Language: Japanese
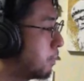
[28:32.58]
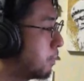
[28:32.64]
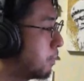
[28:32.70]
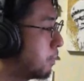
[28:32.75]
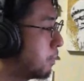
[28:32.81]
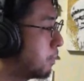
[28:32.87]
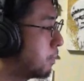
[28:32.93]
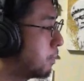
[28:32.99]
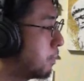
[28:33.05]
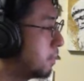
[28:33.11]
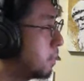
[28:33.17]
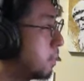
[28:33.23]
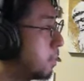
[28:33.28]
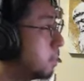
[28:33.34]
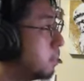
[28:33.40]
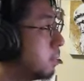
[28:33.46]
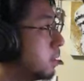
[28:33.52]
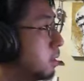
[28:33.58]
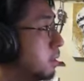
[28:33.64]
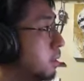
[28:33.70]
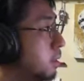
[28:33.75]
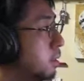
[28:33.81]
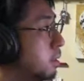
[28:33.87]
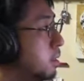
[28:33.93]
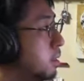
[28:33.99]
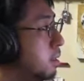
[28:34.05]
ま、
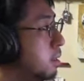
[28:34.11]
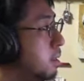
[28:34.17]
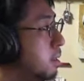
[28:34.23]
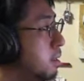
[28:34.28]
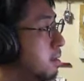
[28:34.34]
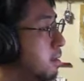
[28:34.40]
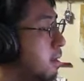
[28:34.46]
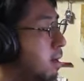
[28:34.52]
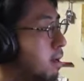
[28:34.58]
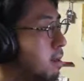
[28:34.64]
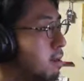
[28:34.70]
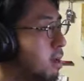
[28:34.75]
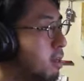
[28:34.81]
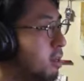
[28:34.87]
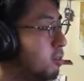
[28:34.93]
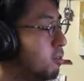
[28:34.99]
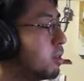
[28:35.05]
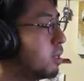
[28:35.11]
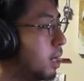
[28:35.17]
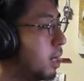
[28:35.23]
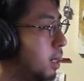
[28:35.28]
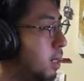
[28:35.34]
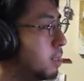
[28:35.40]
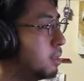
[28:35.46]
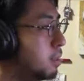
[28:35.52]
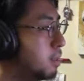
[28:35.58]
本格的すぎるよね。
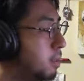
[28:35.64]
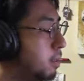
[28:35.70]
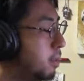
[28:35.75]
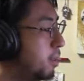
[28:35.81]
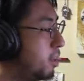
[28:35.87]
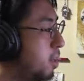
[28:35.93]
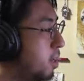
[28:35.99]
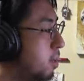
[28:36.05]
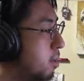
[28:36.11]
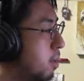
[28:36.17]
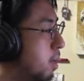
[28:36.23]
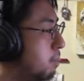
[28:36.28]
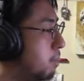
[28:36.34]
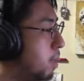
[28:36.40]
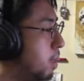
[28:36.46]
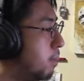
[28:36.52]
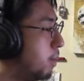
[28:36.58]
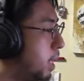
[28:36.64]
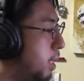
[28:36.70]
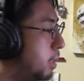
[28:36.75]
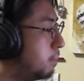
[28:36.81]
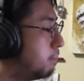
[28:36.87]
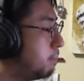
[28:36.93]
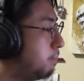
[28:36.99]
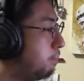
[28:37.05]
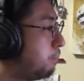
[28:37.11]
マスコミが来るんだって。
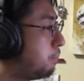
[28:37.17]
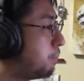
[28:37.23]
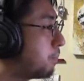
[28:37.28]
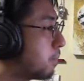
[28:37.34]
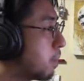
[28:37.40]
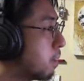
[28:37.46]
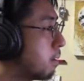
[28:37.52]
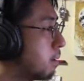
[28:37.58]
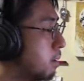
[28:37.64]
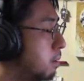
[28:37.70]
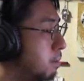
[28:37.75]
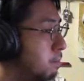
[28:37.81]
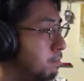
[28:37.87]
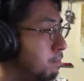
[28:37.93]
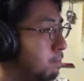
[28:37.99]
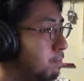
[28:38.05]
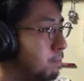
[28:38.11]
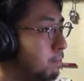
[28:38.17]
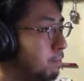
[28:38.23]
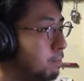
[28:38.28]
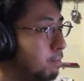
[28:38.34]
やばくない